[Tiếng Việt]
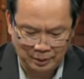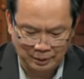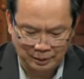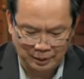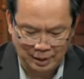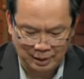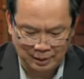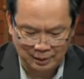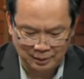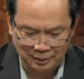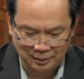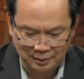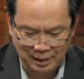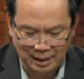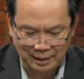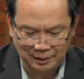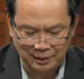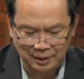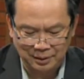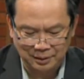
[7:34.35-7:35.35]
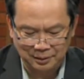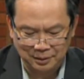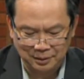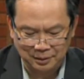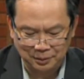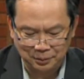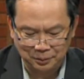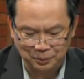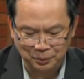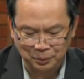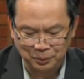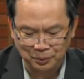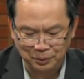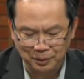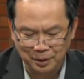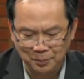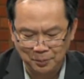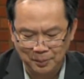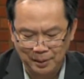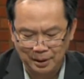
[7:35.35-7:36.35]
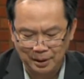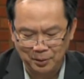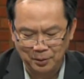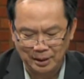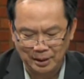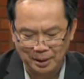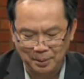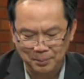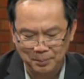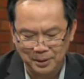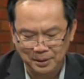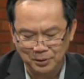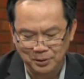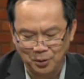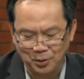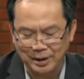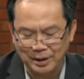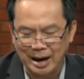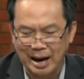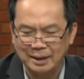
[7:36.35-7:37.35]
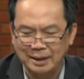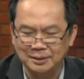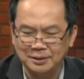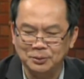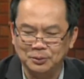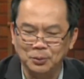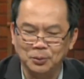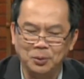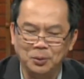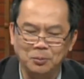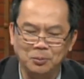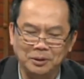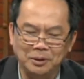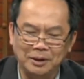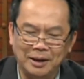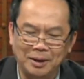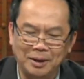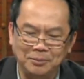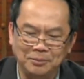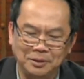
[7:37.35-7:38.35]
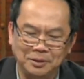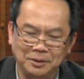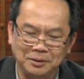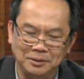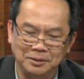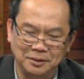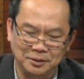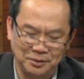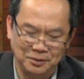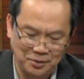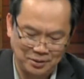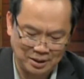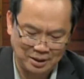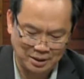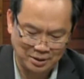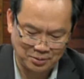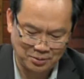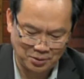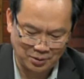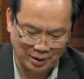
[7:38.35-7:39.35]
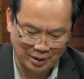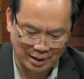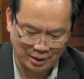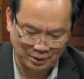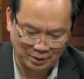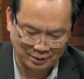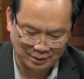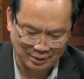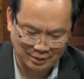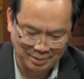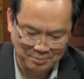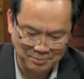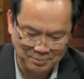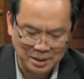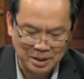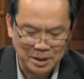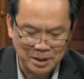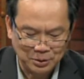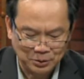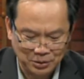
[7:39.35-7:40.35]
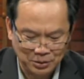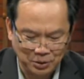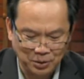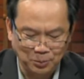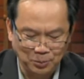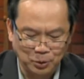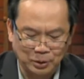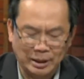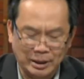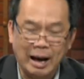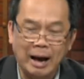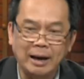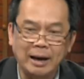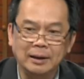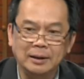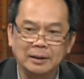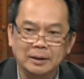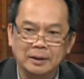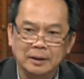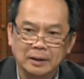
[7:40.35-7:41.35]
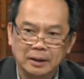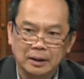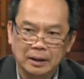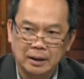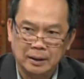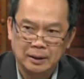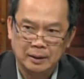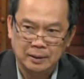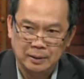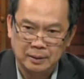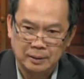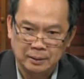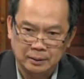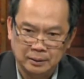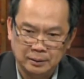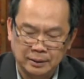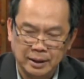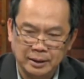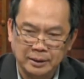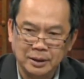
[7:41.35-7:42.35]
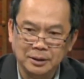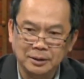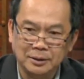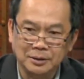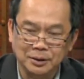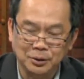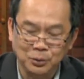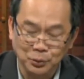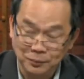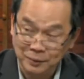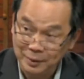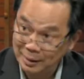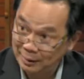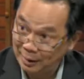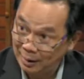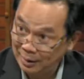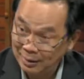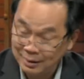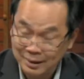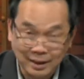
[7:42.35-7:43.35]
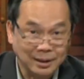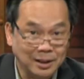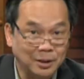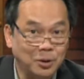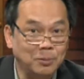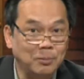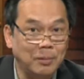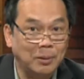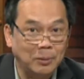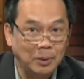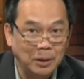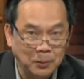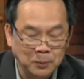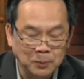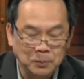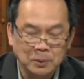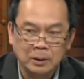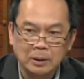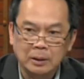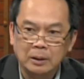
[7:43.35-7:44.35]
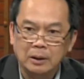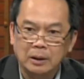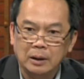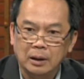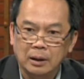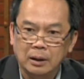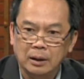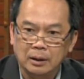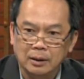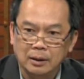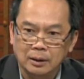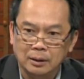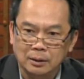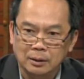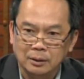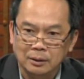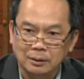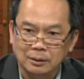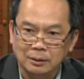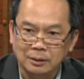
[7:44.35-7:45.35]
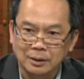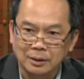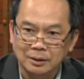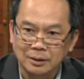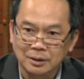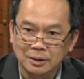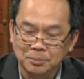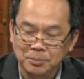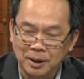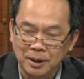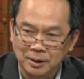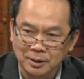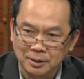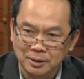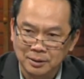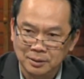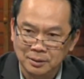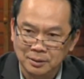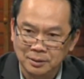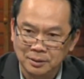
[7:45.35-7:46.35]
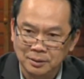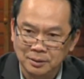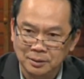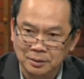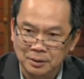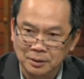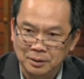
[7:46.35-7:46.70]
à, dạ theo nếu mà gọi là biết rõ ràng thì tôi không có dám nói rằng là rõ ràng lắm chỉ có một cái à, cách đây như quý vị đã thấy cách đây không bao lâu à, cái Tea Party